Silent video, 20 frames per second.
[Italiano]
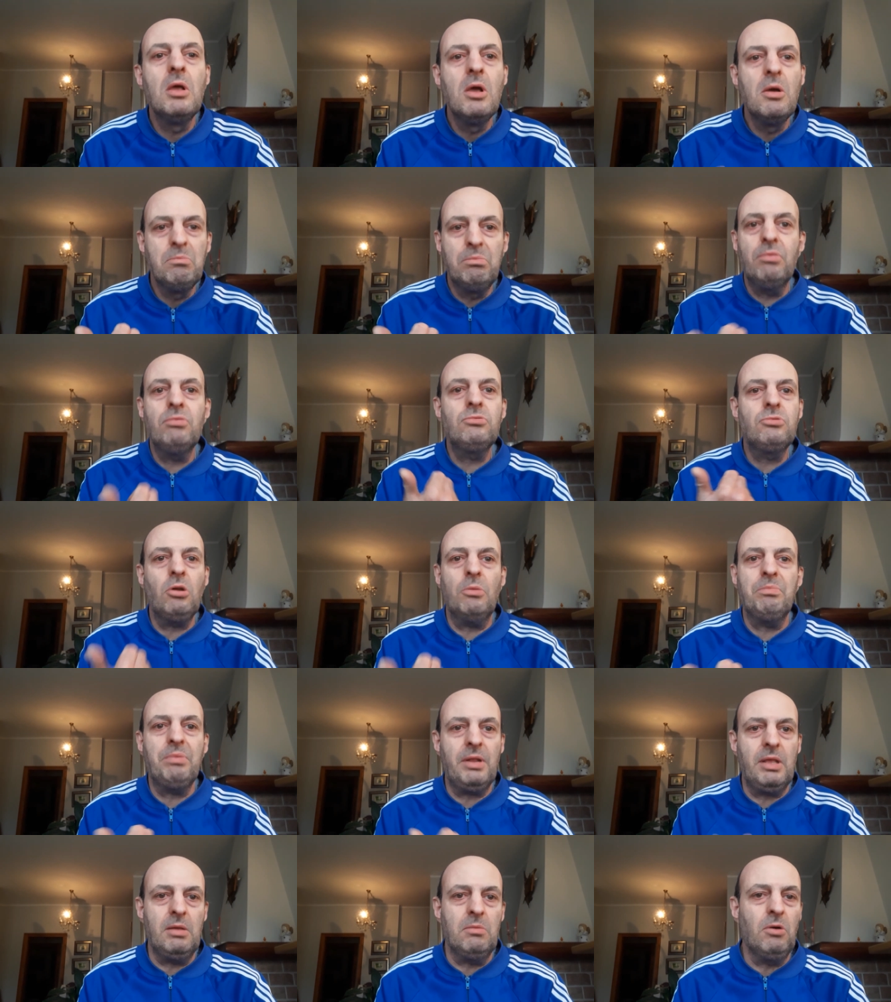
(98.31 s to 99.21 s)
Punto
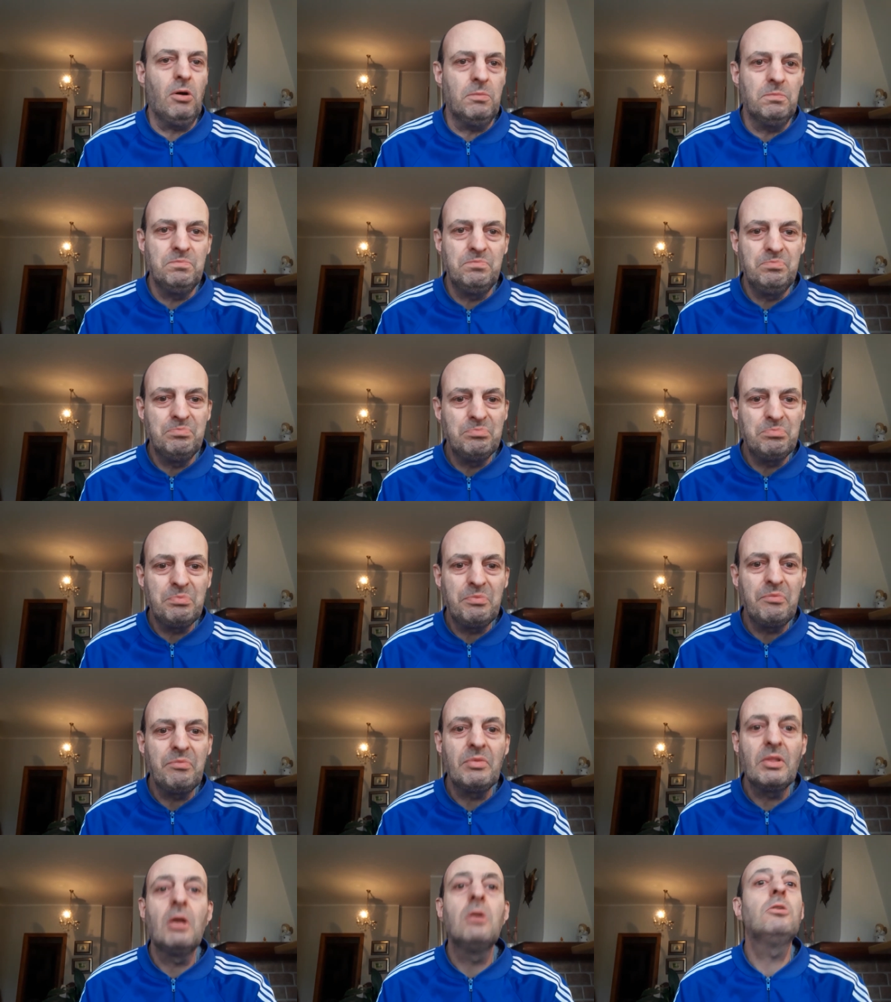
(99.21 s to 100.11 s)
primo,
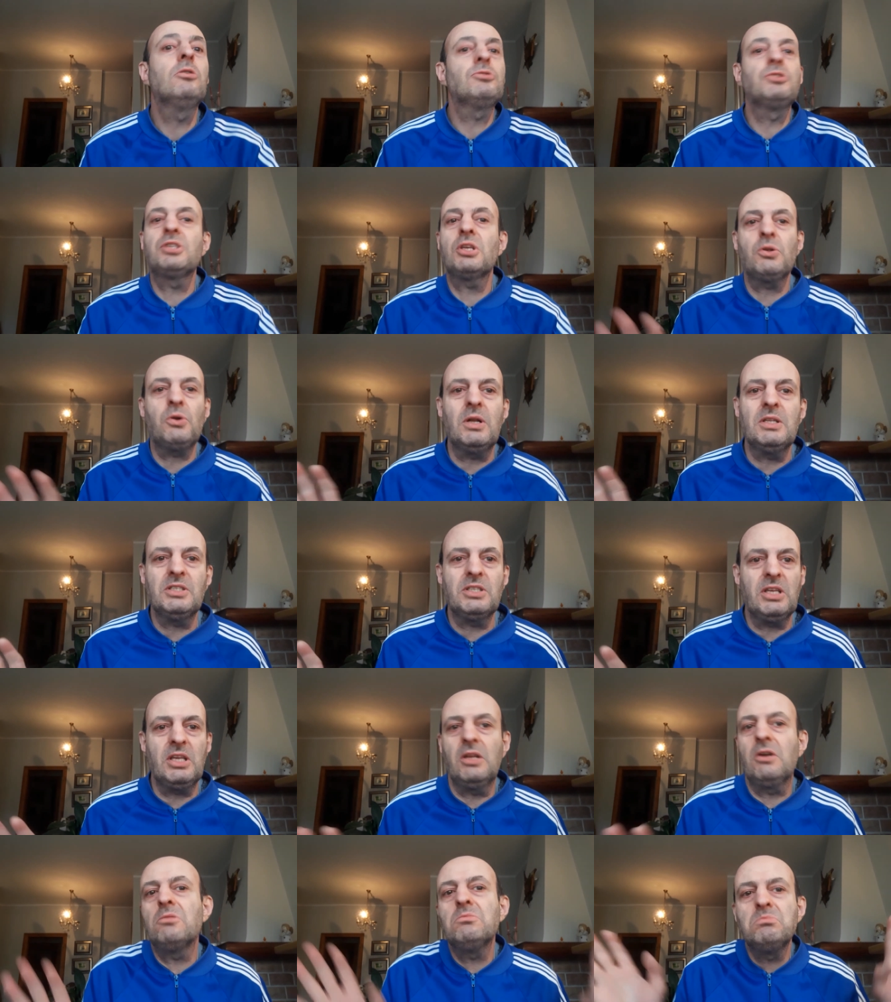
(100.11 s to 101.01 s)
lo
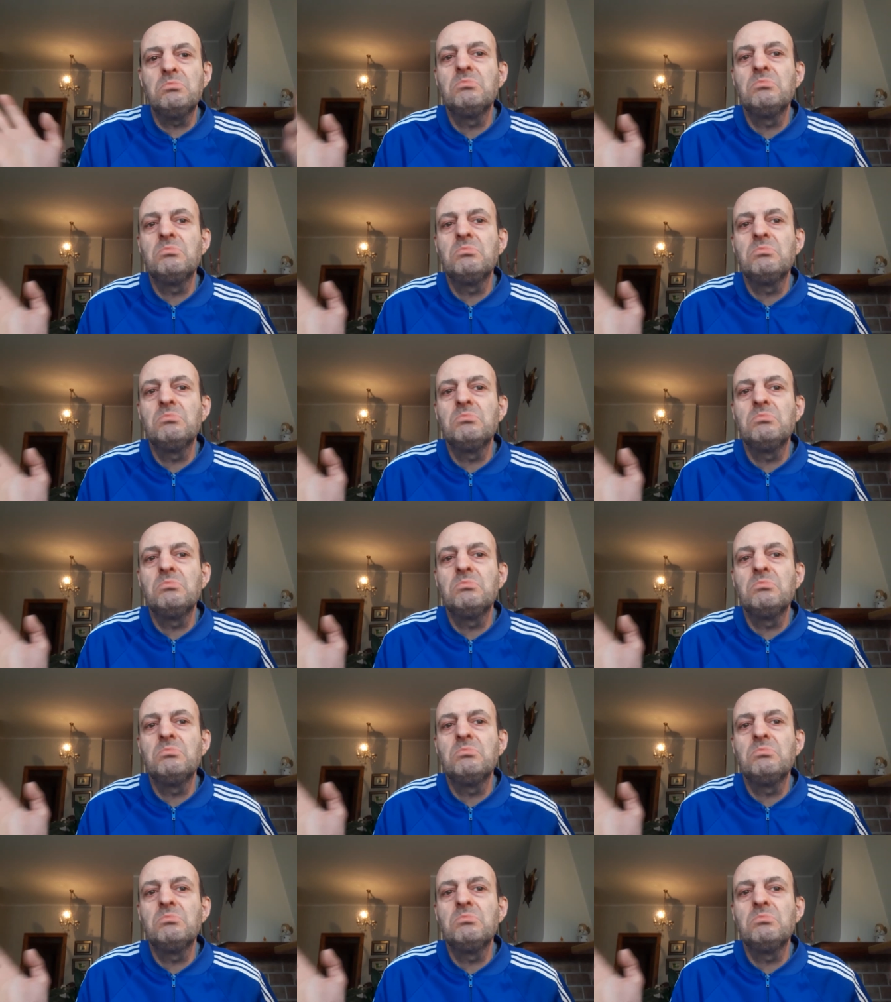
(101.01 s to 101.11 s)
0-0